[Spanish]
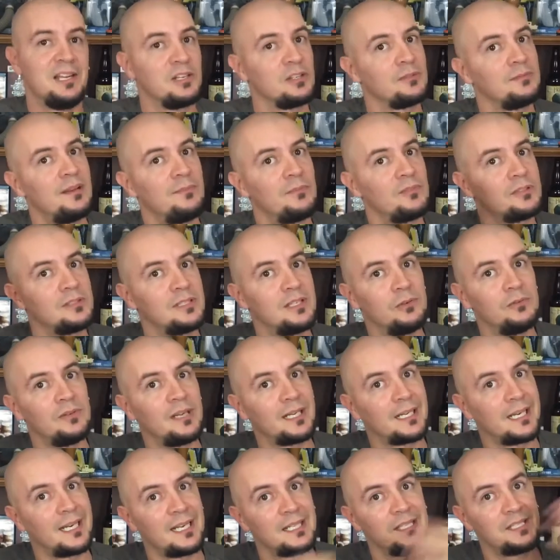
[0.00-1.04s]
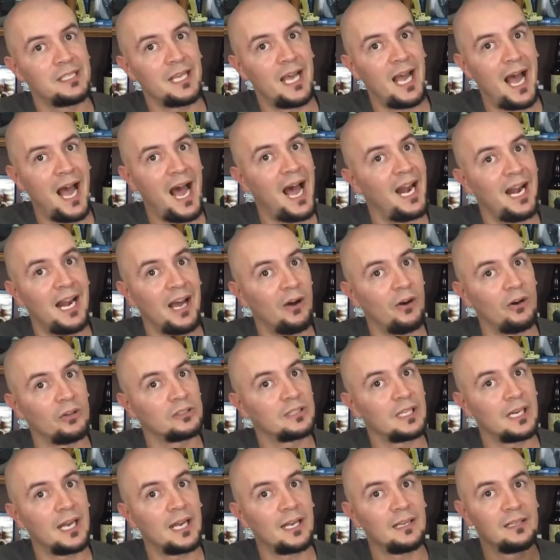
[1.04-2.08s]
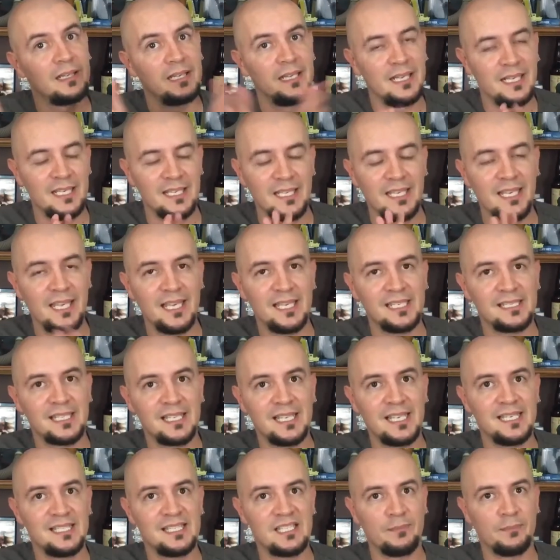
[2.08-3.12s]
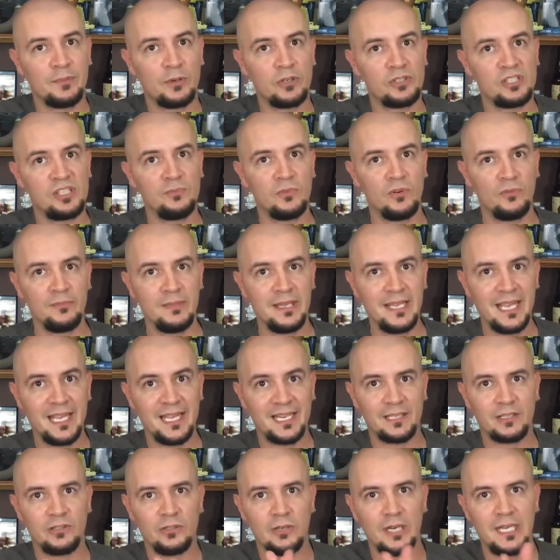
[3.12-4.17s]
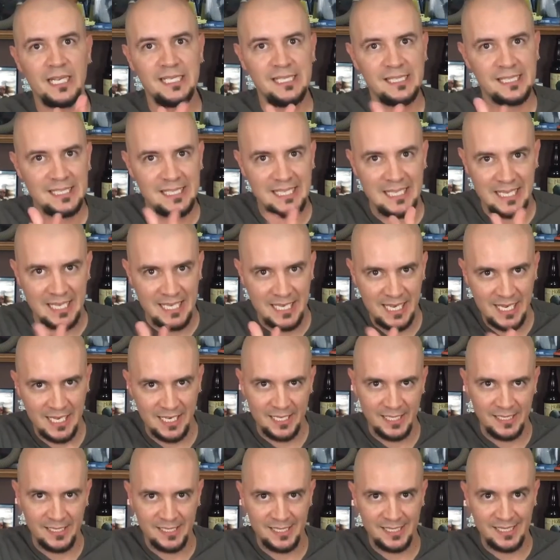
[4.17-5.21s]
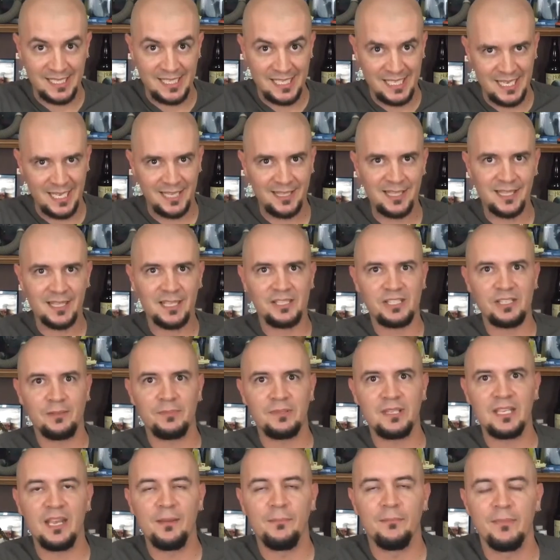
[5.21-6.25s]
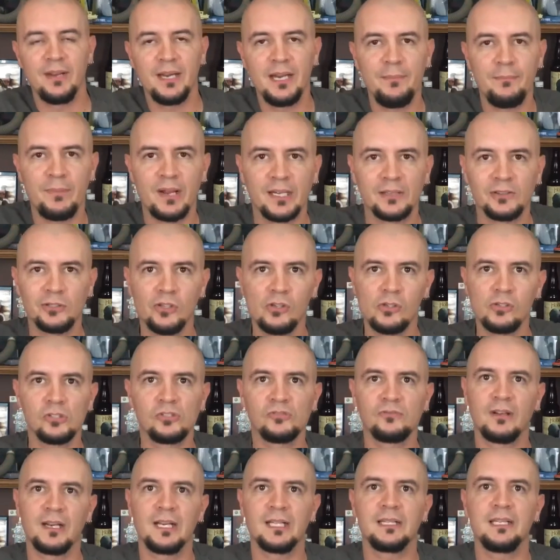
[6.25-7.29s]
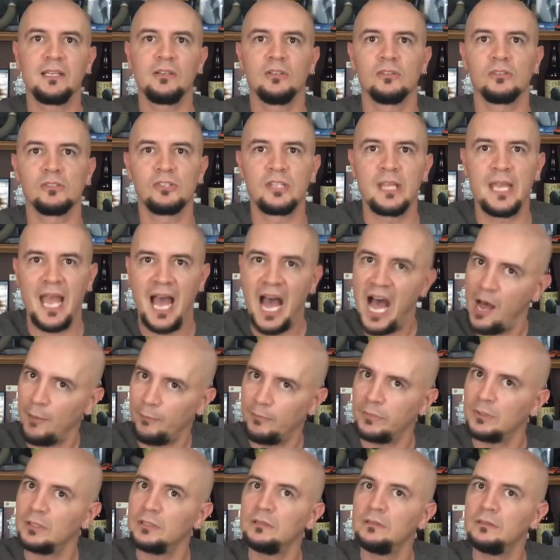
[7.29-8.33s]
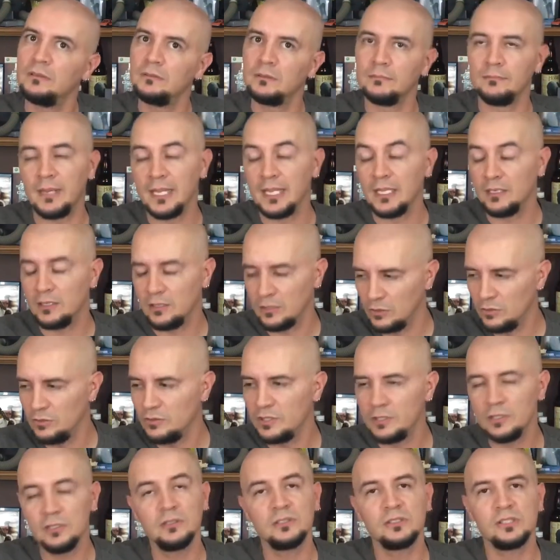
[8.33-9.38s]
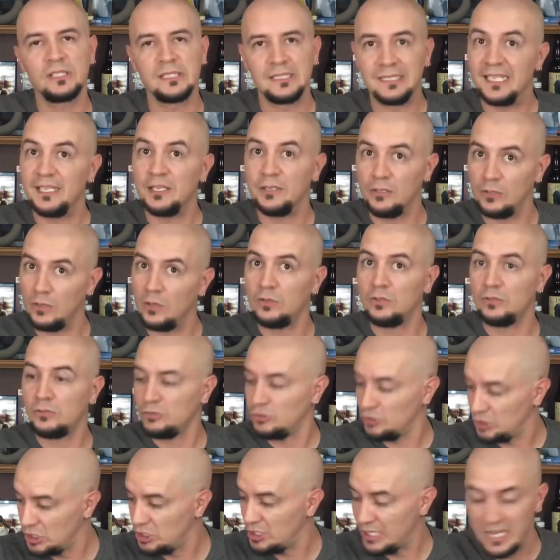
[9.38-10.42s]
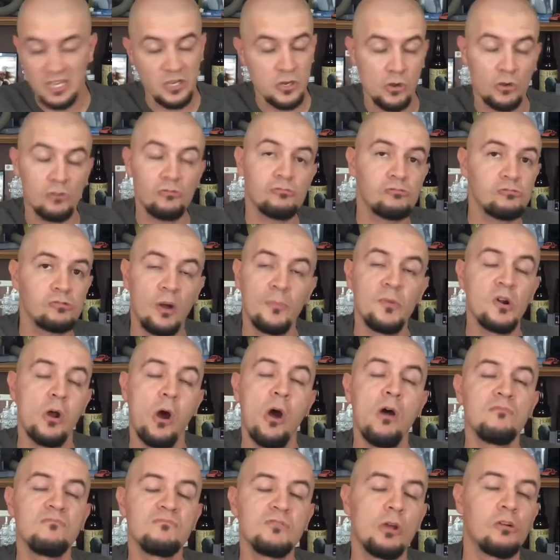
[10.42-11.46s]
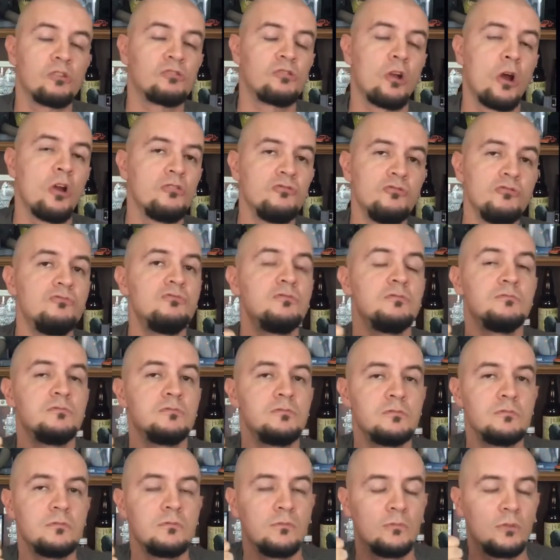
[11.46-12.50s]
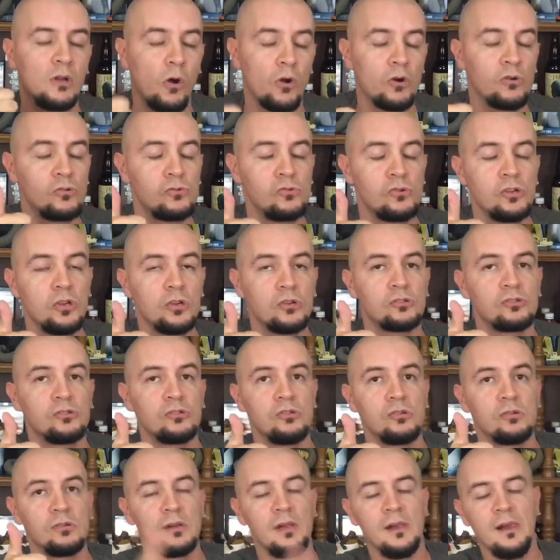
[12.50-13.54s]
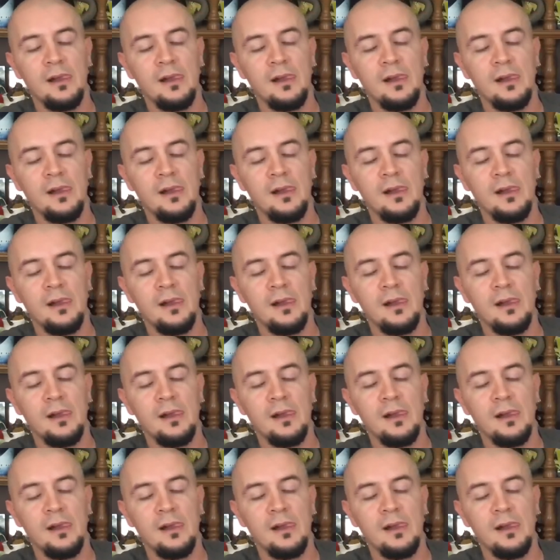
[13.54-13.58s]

nos vamos de una cancha a la otra y es que este próximo miércoles, sí, el 7 de septiembre, para todos los fanáticos de Apple, me incluyo, sí señor, sí señor, cómo no, yo soy un orgulloso